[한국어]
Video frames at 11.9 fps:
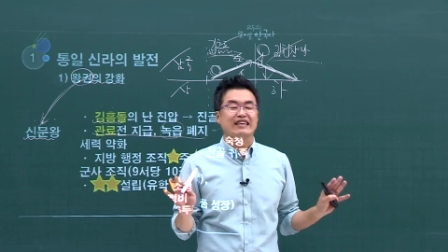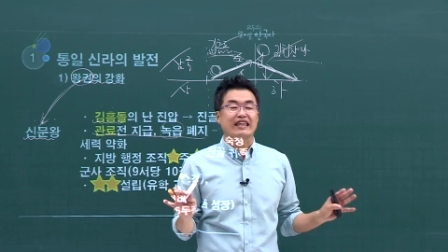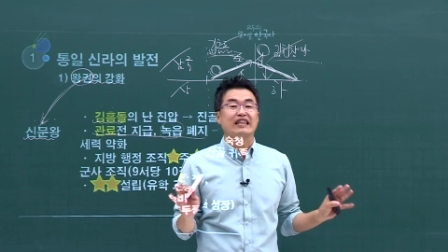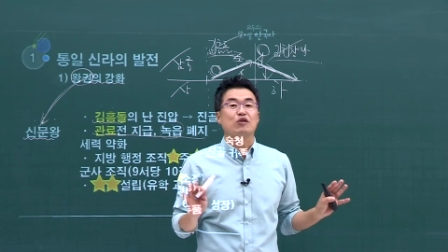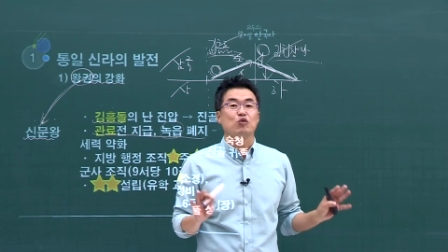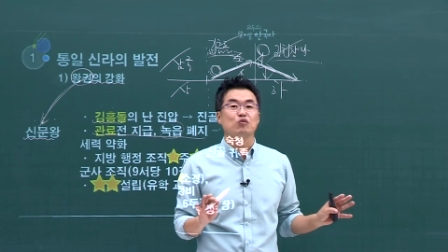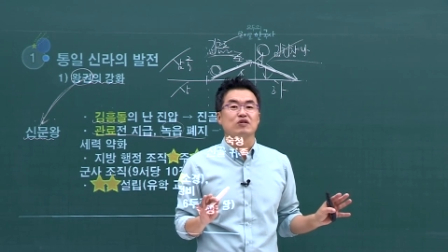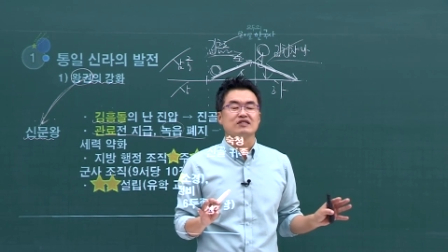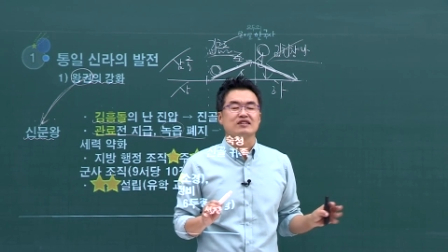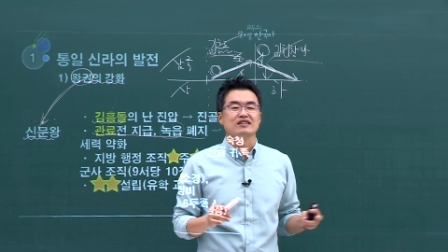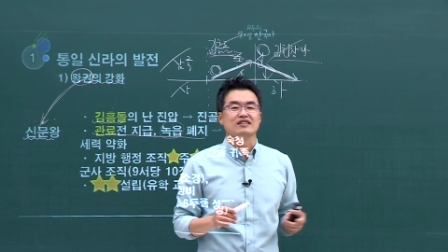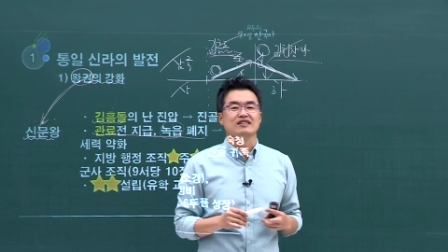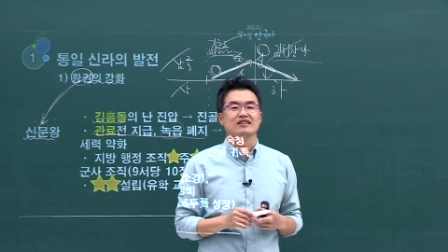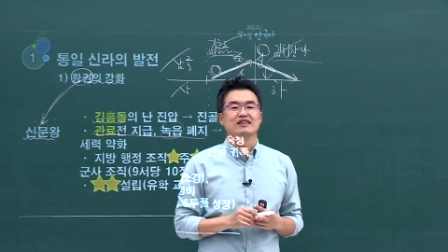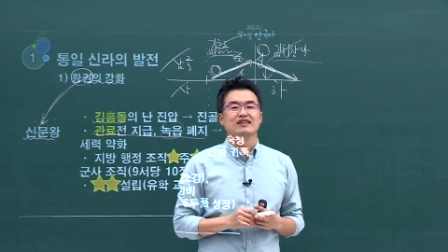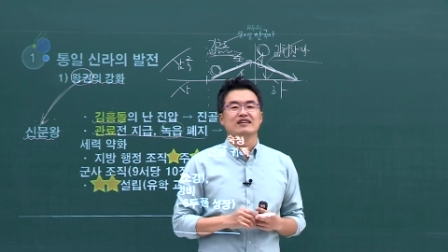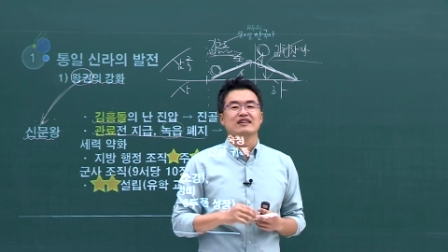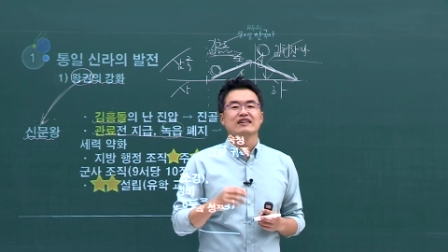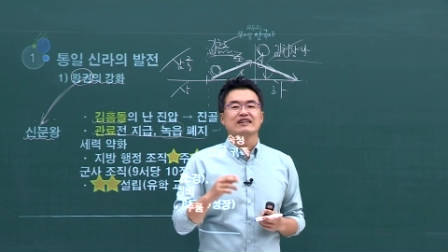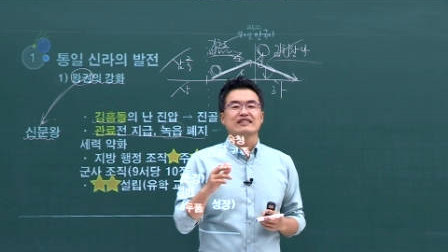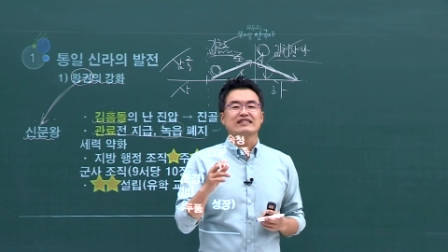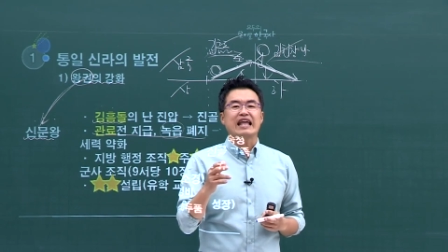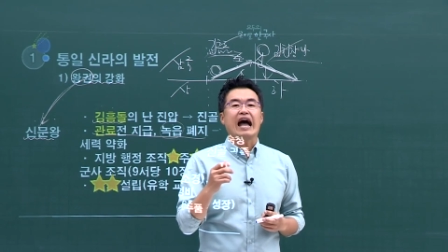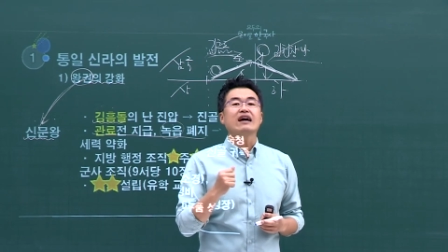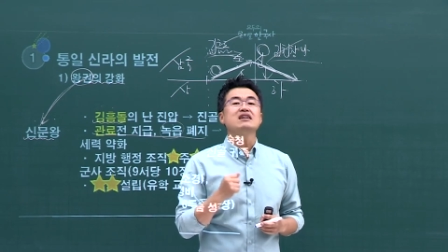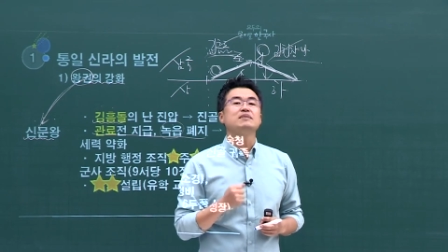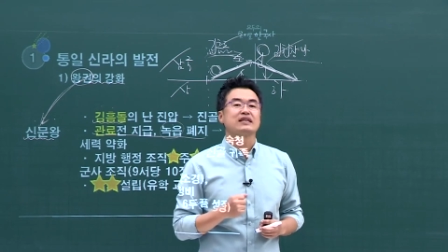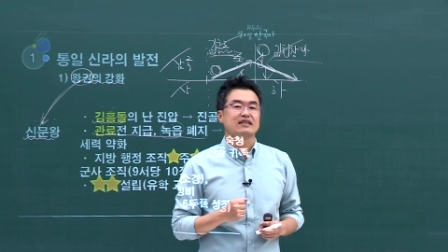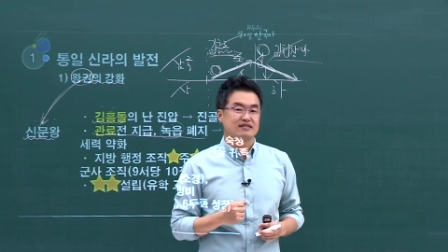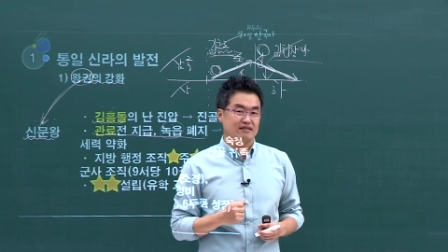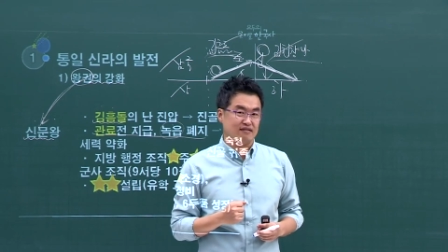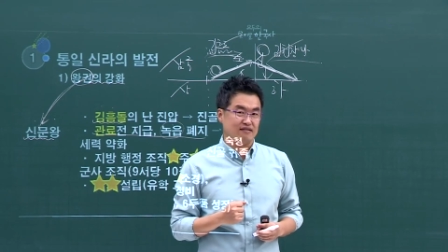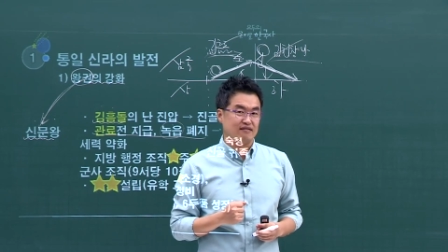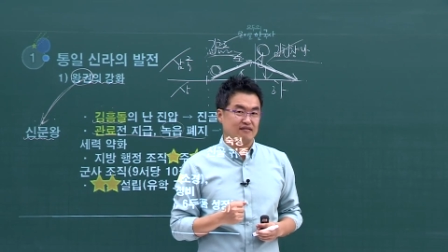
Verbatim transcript: 옛날 공무원들은 땅을 받았어.